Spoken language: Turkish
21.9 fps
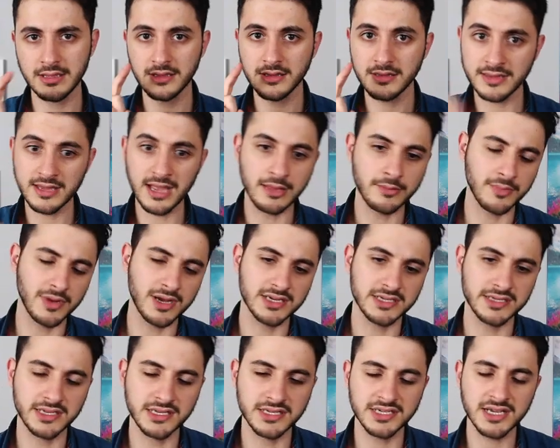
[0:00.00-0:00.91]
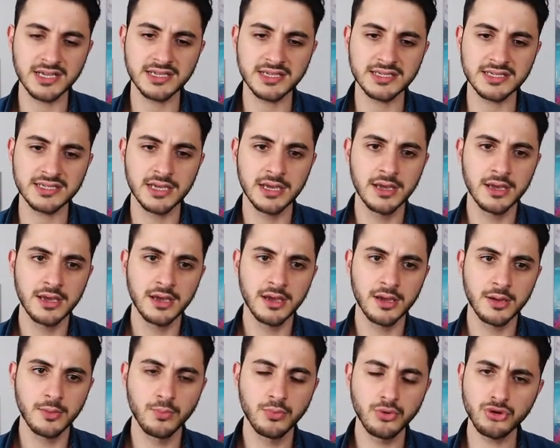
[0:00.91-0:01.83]
dan başlayacağız.
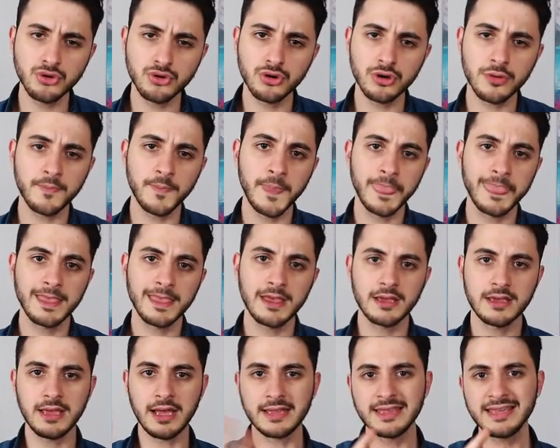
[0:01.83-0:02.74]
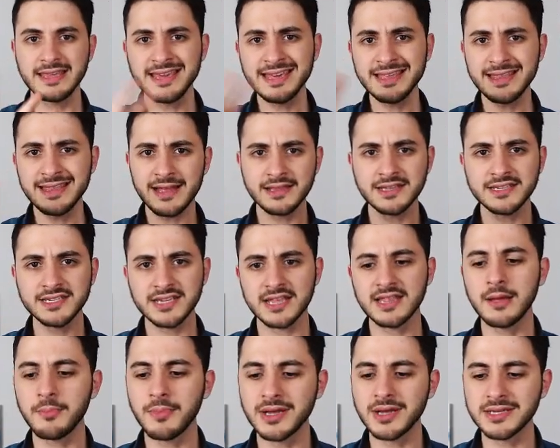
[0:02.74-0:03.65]
Bunu yani iki tane
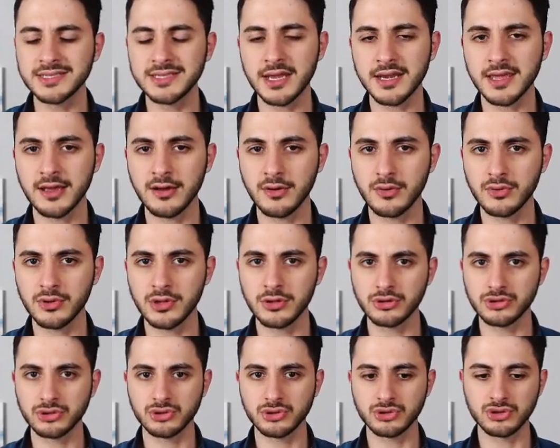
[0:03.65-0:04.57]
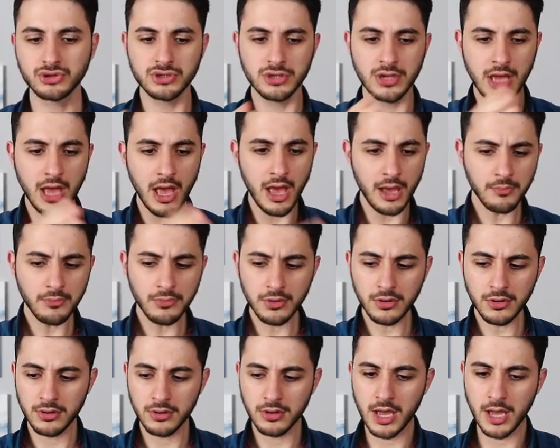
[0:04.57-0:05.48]
şeyden bahsederken kullanıyorsunuz. Hem
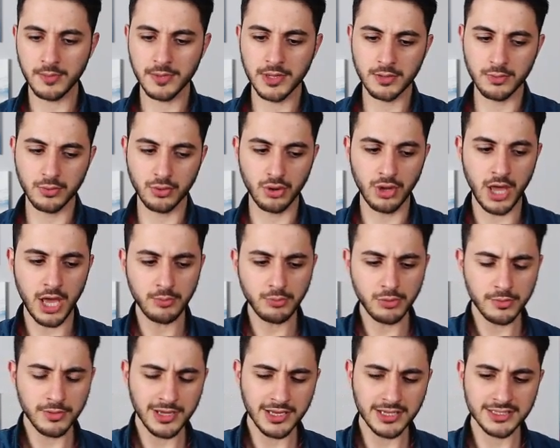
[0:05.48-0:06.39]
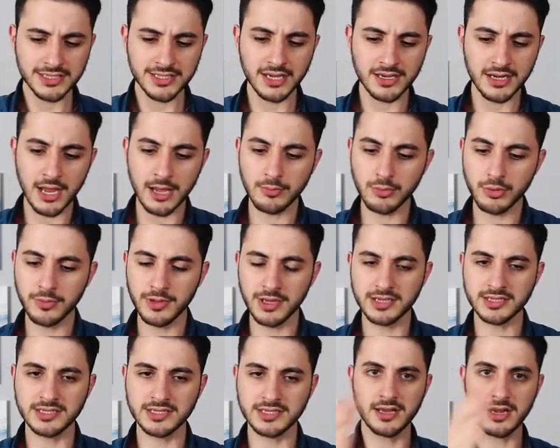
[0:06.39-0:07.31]
bu hem de bu. Hem bu bilgisayar hem bu
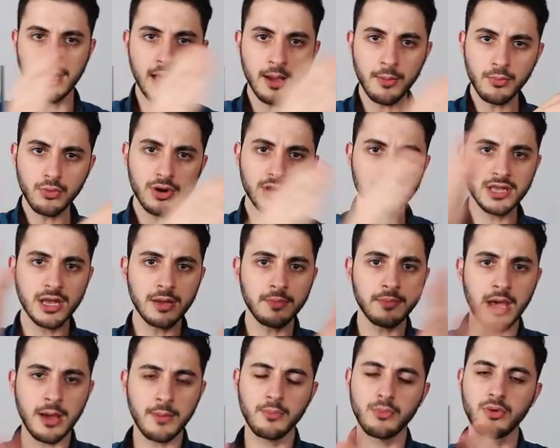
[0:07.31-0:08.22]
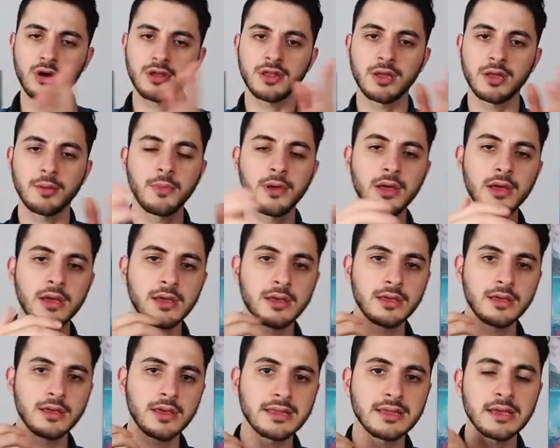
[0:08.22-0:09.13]
bilgisayar. Hem bu adam hem bu adam.
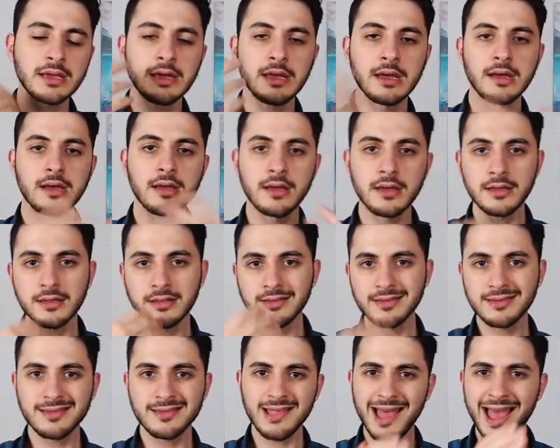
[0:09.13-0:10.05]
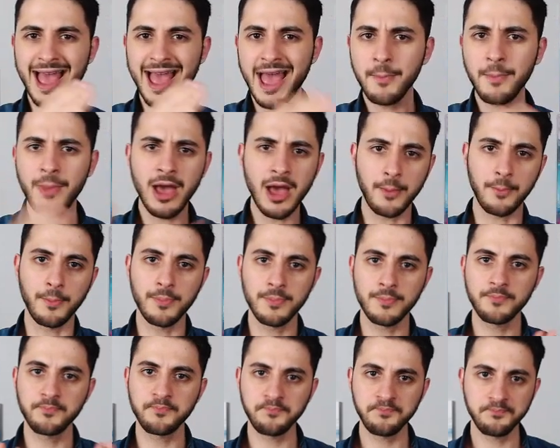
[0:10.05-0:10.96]
Yani hem hem
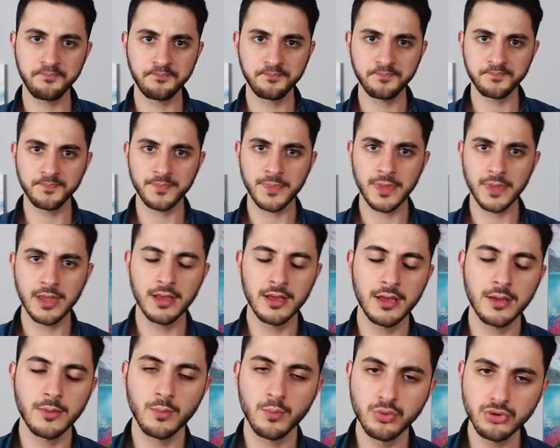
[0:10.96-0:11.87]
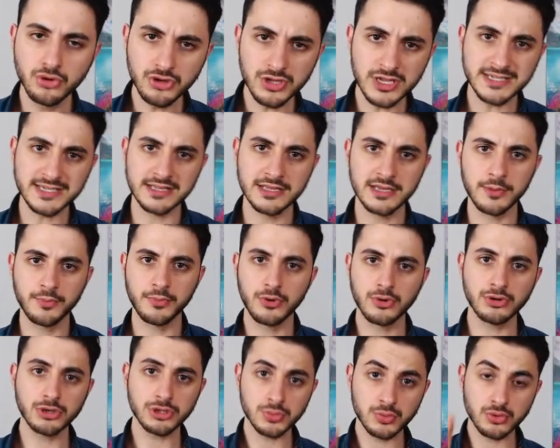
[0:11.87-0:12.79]
bunu nasıl
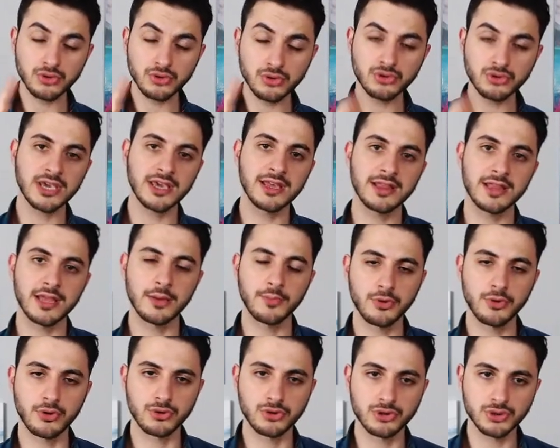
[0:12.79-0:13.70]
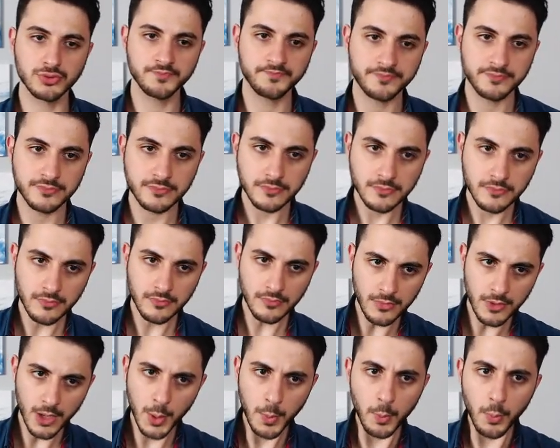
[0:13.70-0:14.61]
yapıyoruz? Bunu şu şekilde yapıyoruz.
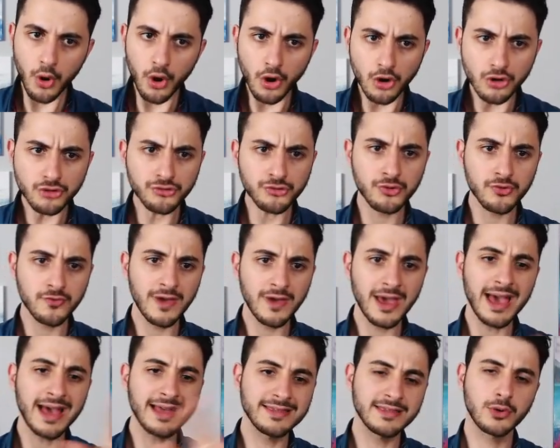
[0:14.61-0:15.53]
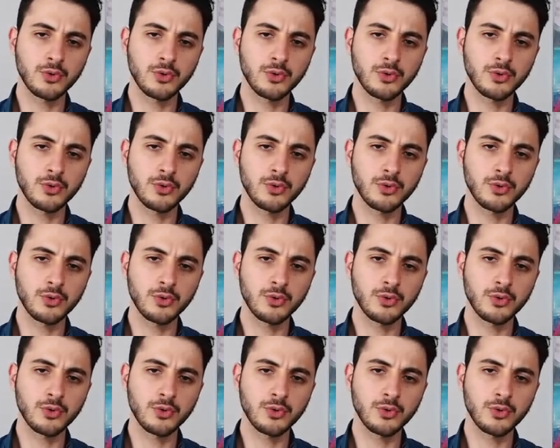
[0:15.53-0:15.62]
Both ve and'i